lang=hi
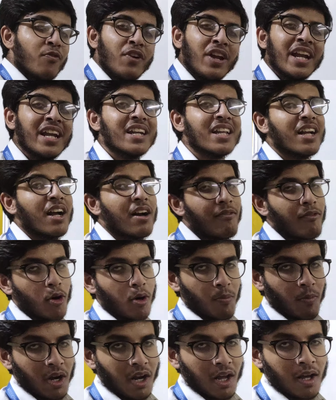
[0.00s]
वेट का
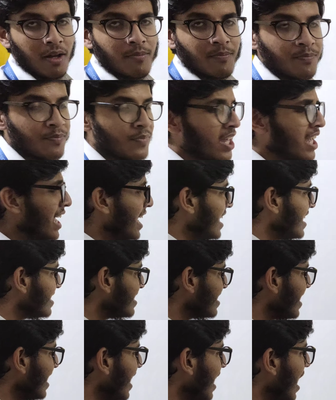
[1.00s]
फॉर्मूला
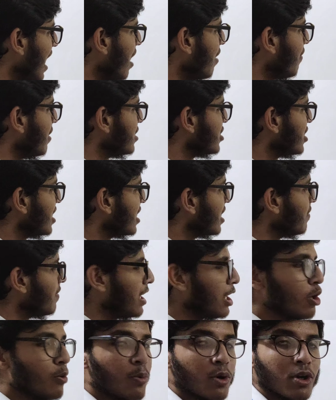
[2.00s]
इसके अलावा जी की
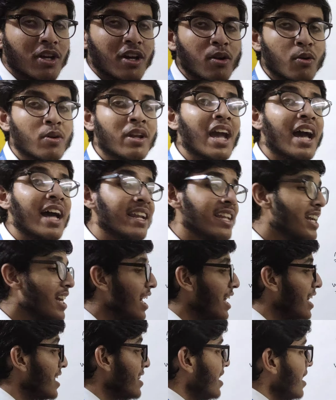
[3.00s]
वैल्यू पुट करो क्या
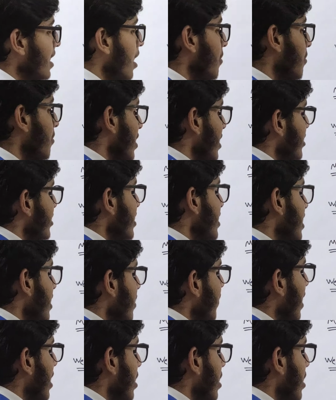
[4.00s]
निकाली थी हमने जी की